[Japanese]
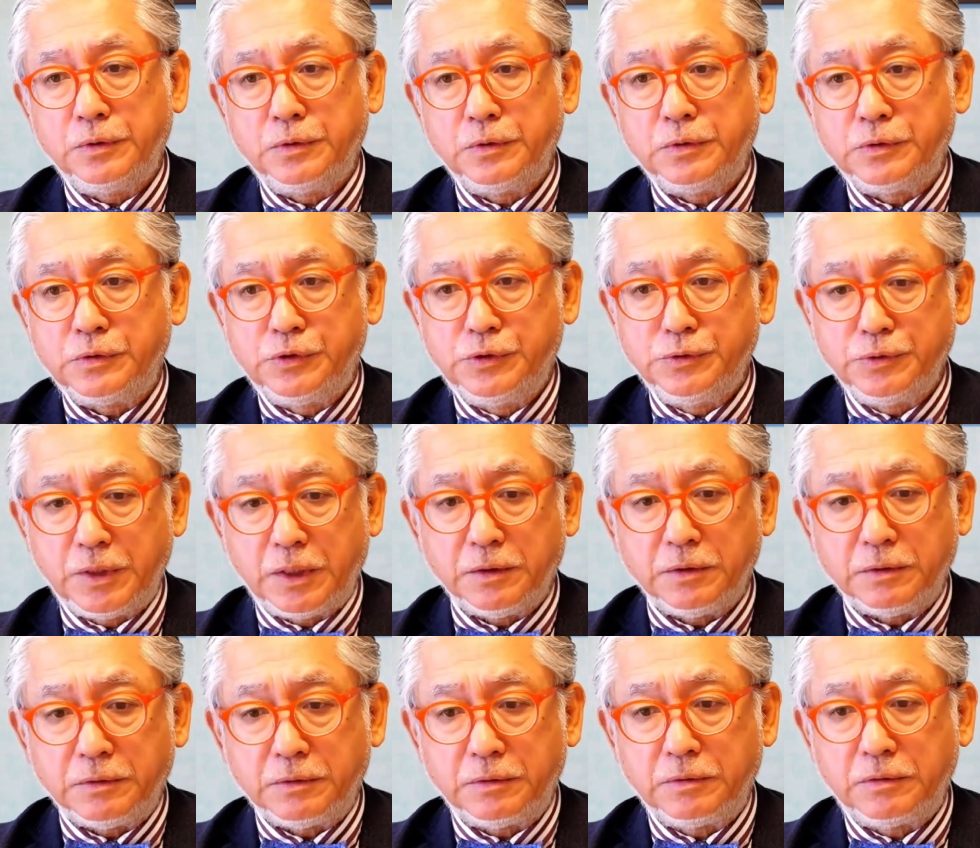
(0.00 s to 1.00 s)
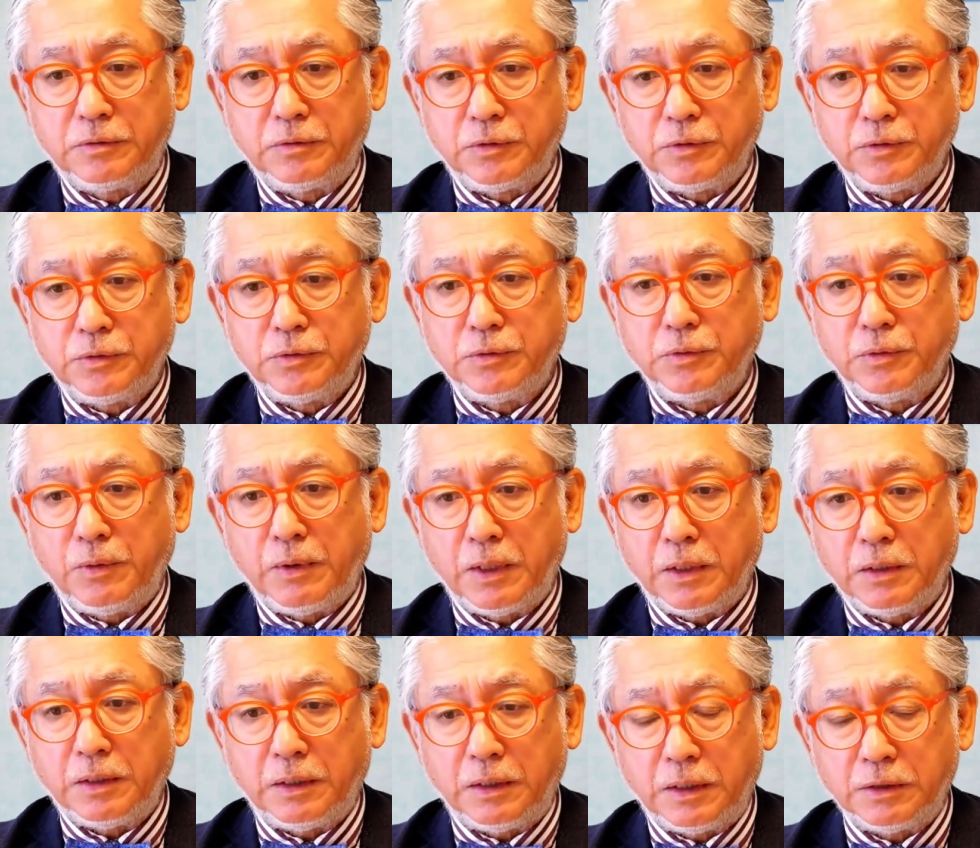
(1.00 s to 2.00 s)
う10年というの
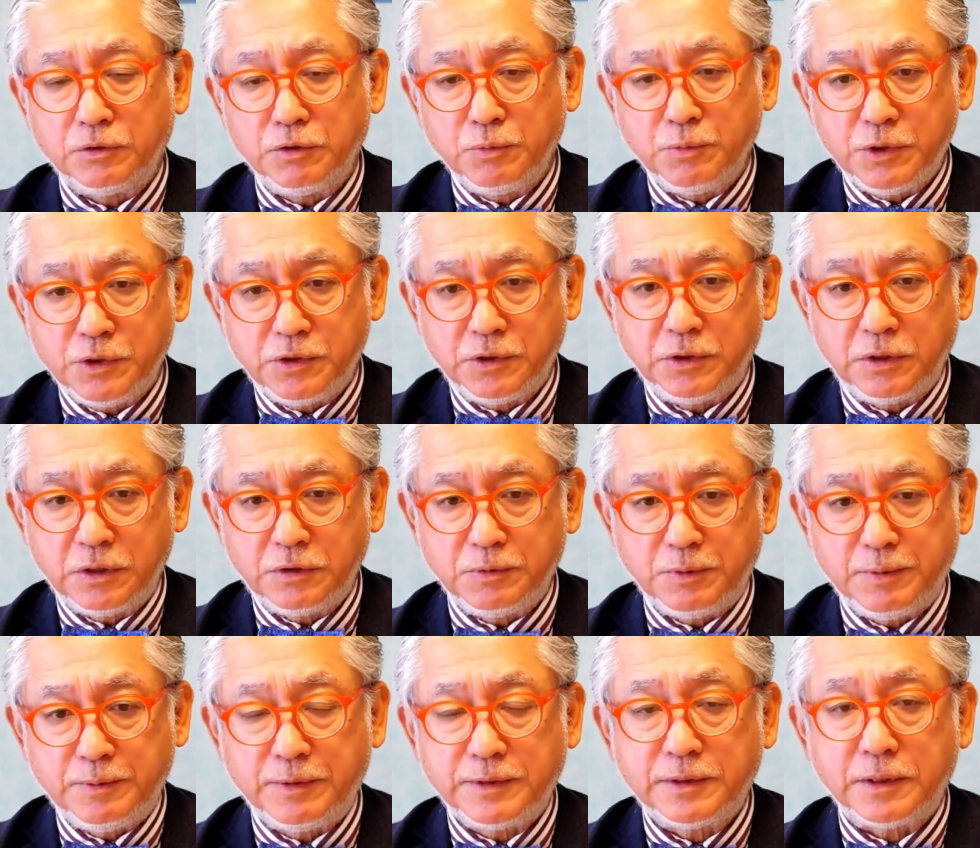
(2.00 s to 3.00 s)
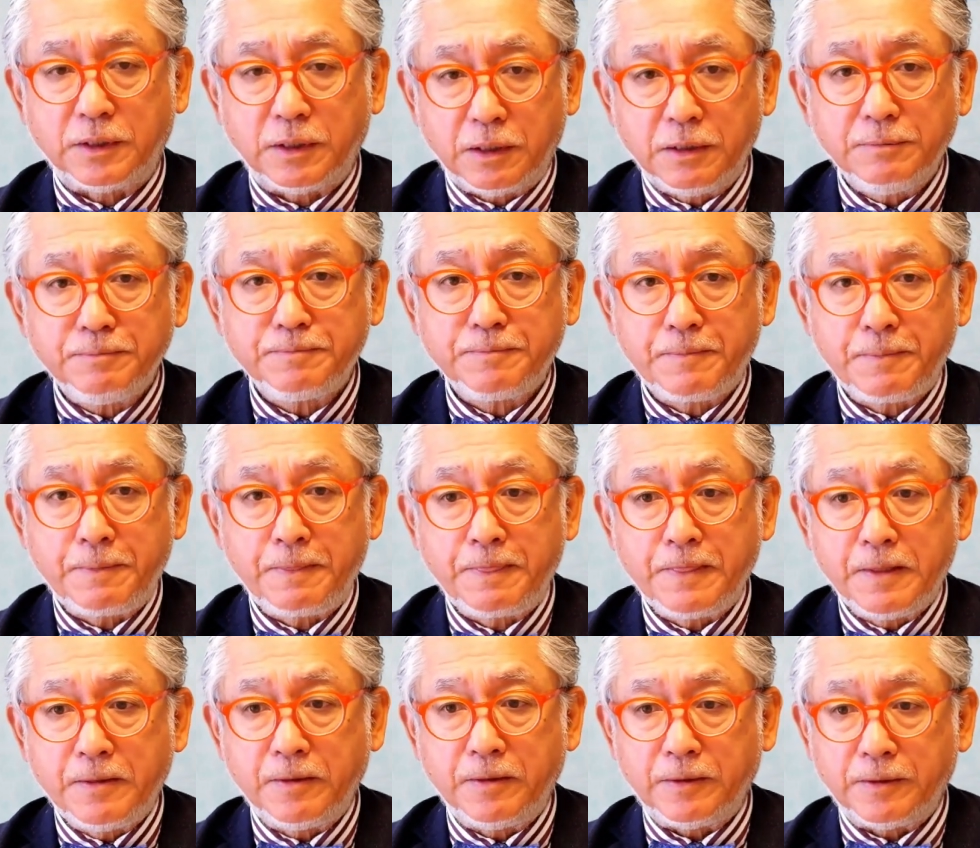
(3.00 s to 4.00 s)
はあっという間に過ぎてしまいますか
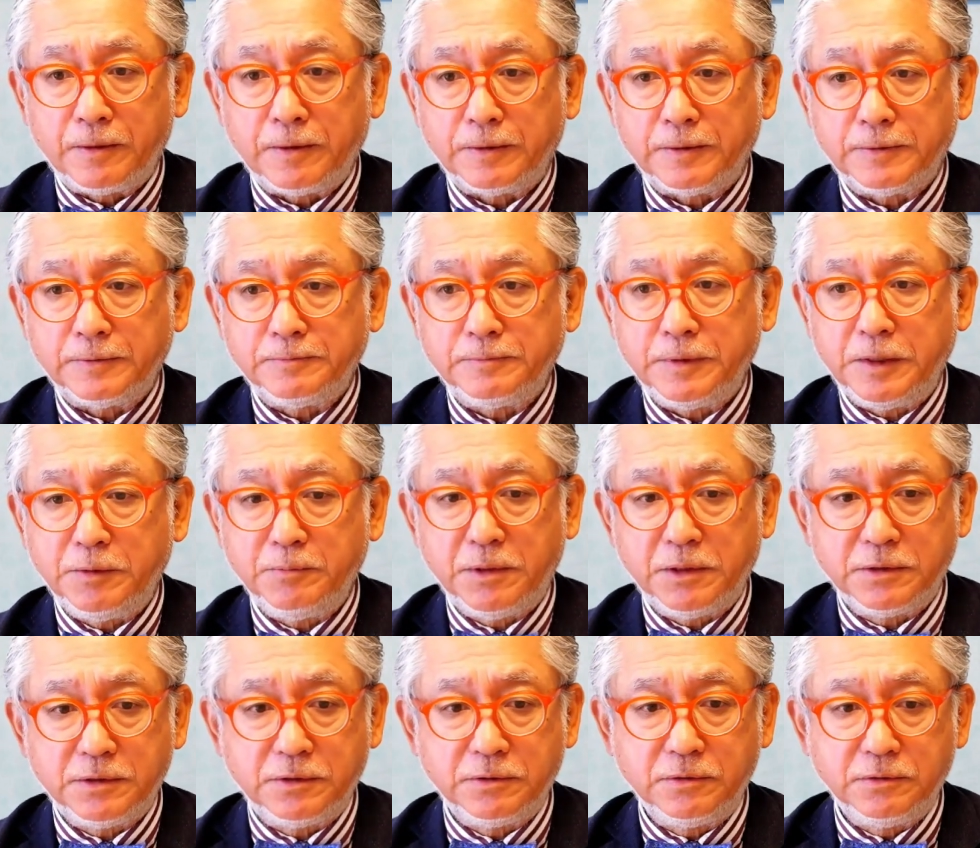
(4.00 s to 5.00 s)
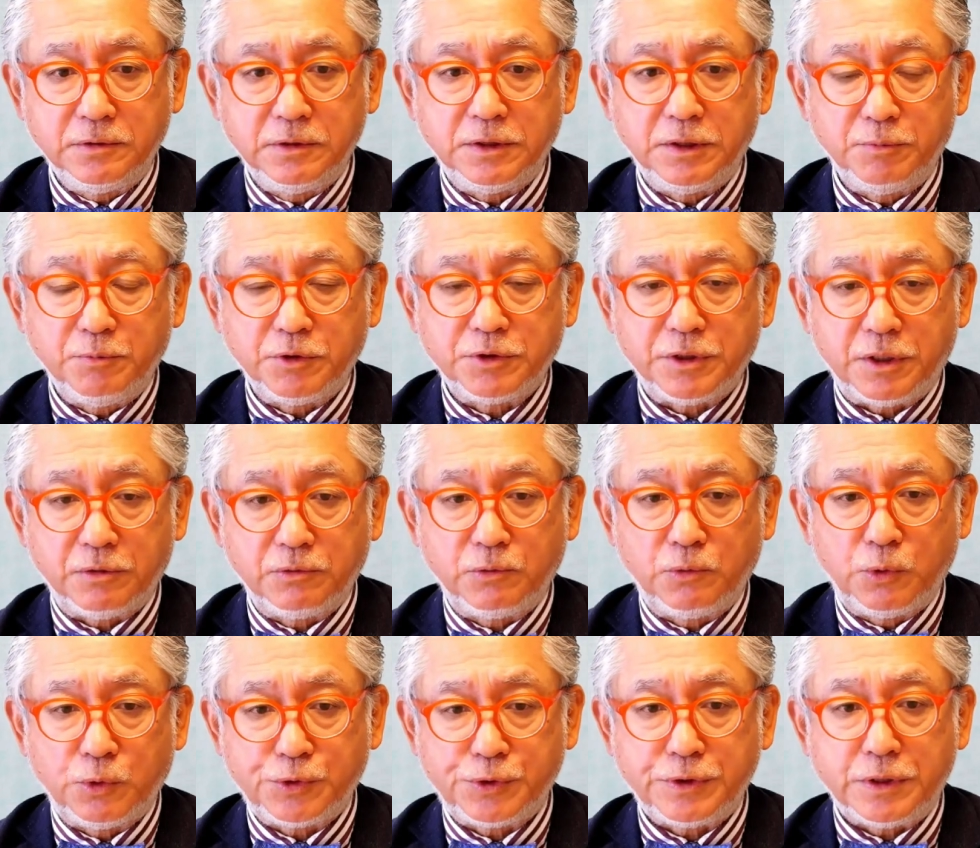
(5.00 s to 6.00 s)
ら、うん、今すぐにでも着
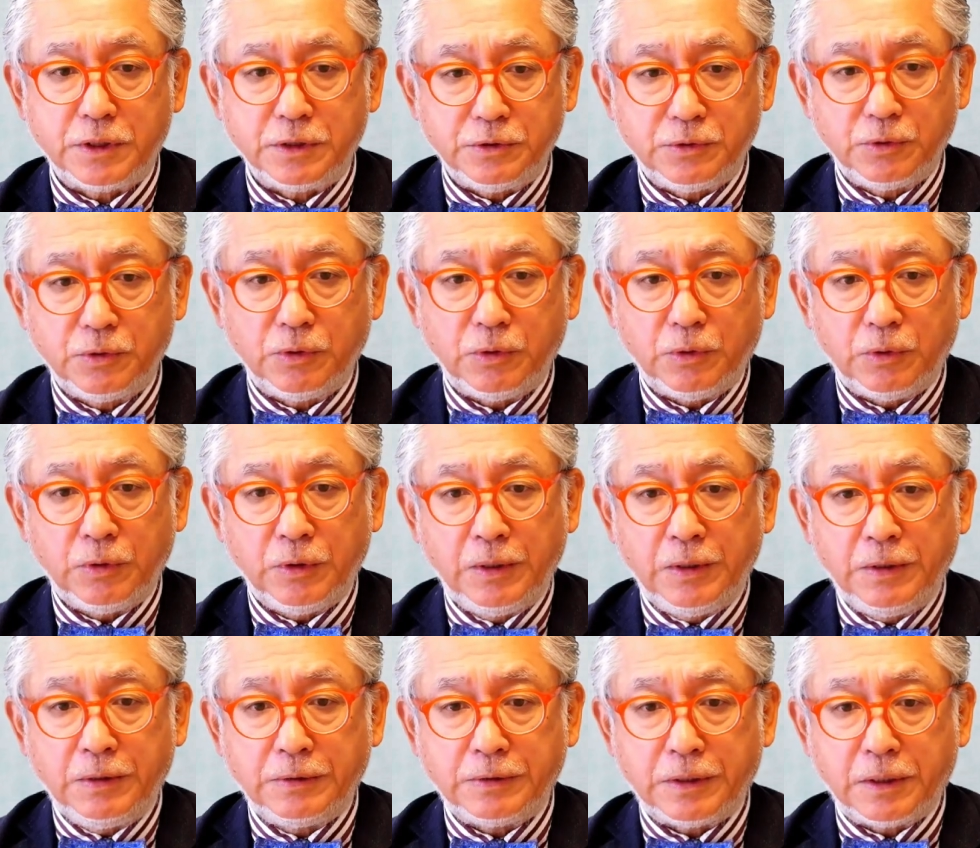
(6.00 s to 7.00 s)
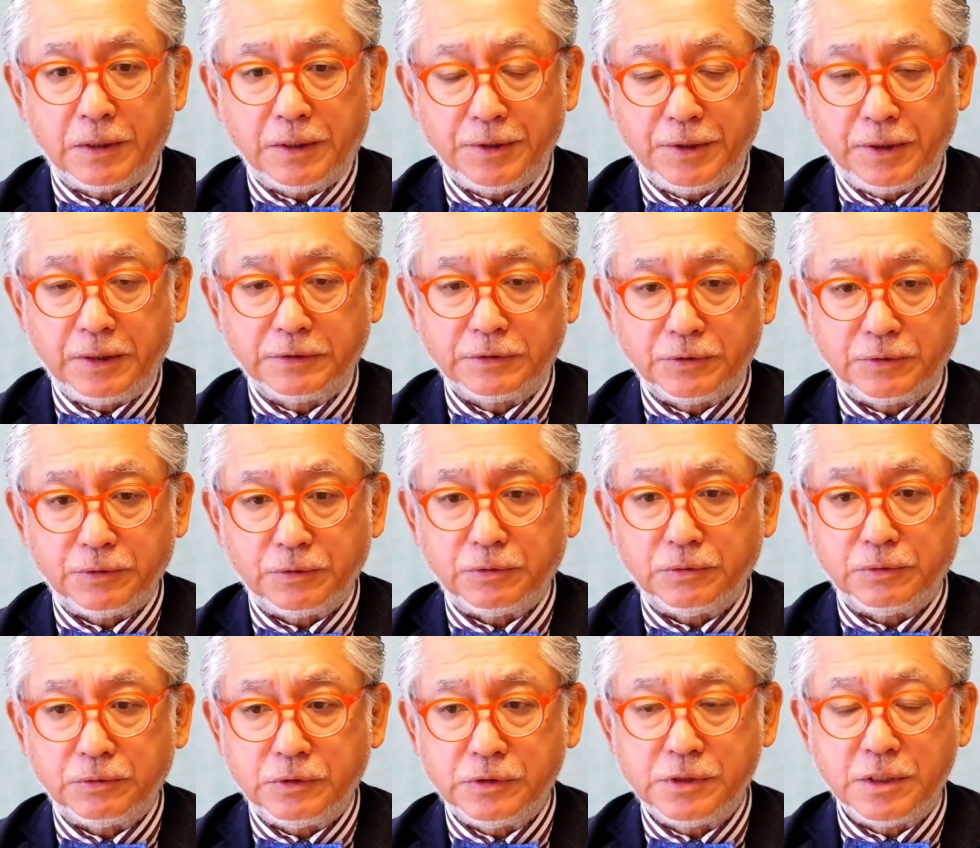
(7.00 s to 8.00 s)
工しないとなかなかそ
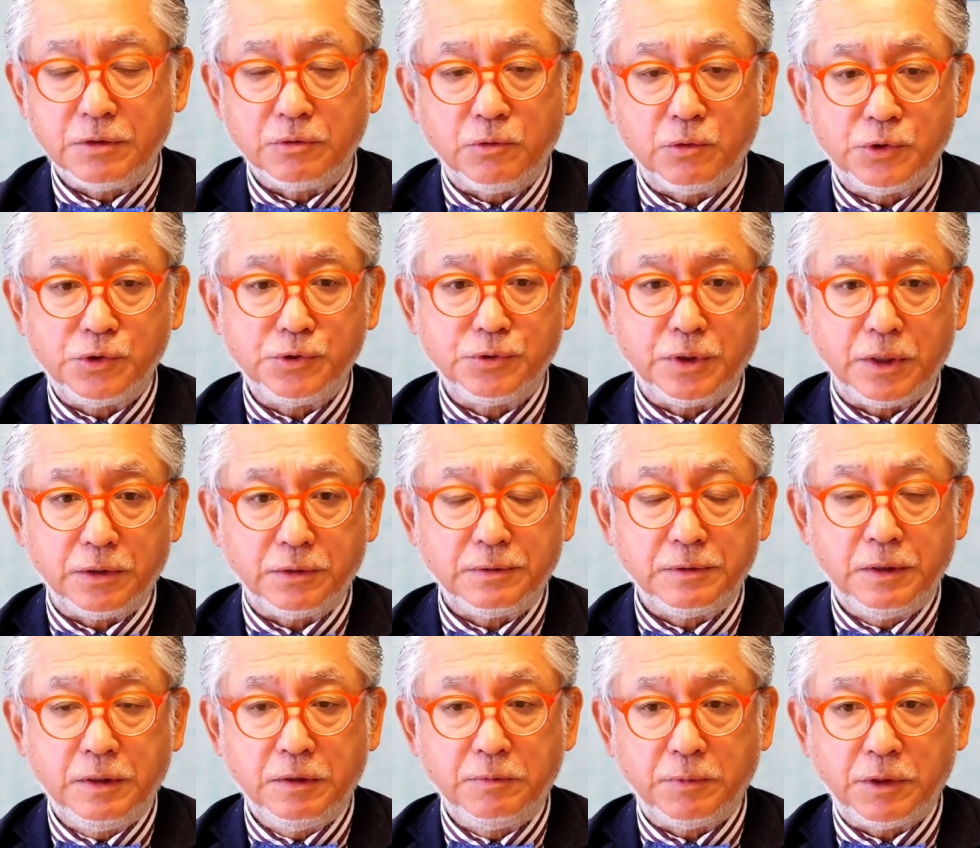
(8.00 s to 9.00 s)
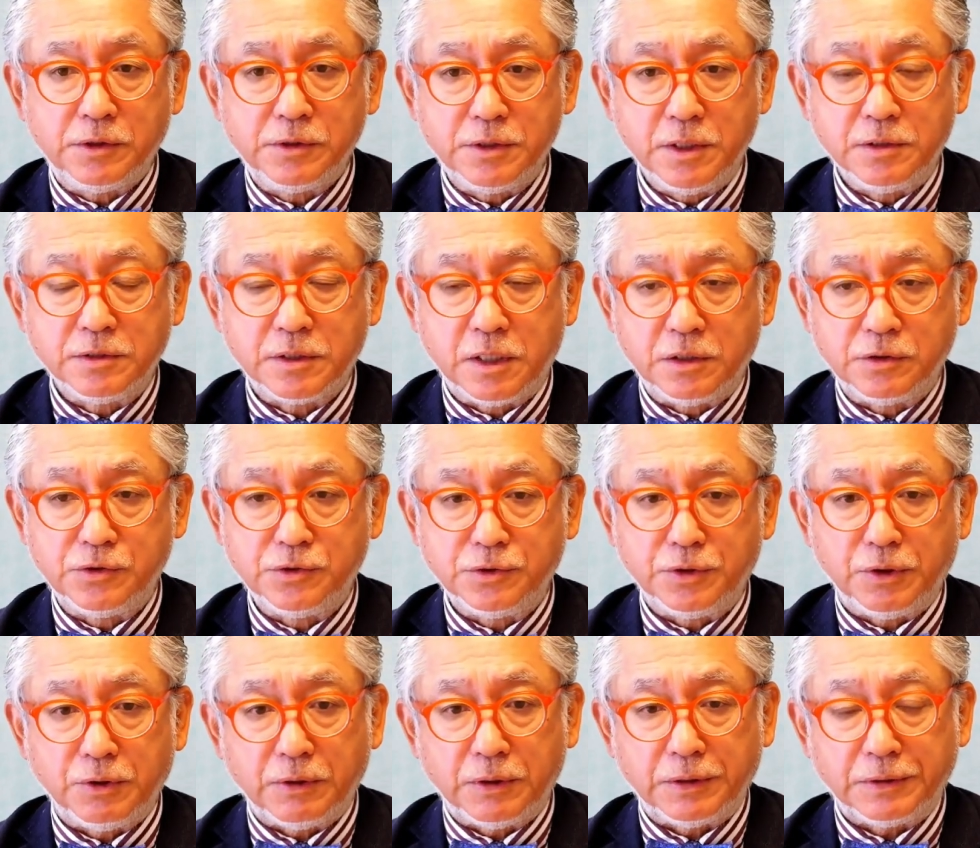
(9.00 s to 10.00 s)
の2050年、まあ、2030
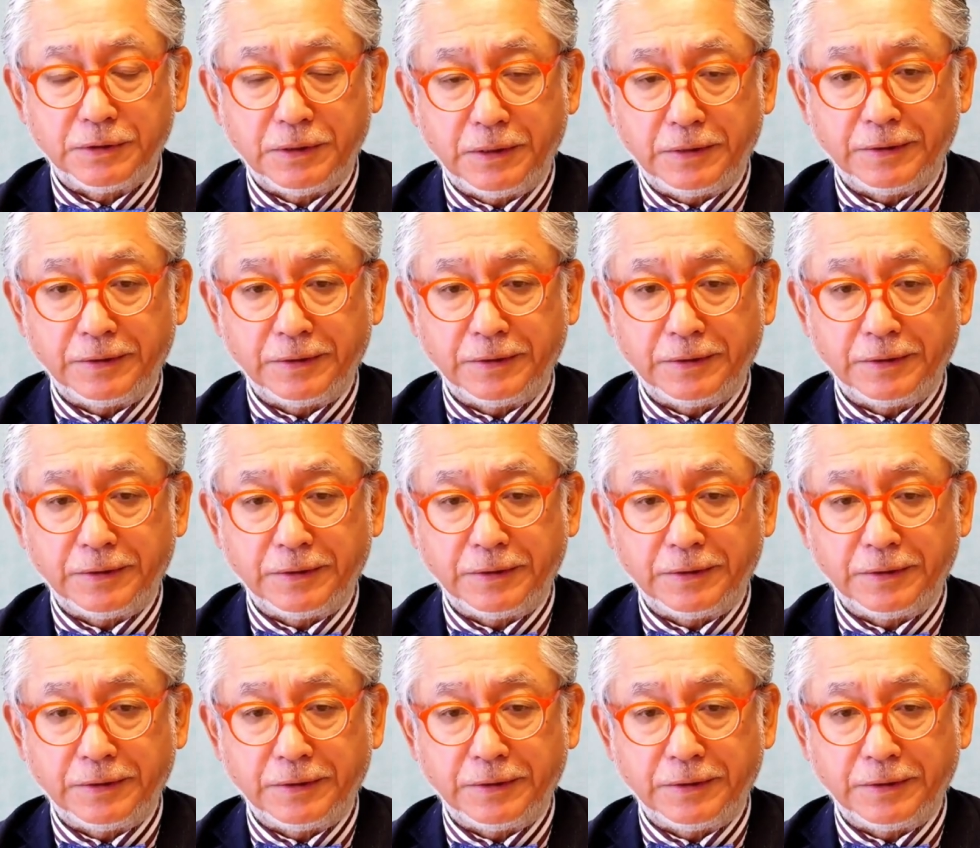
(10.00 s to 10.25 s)
年は、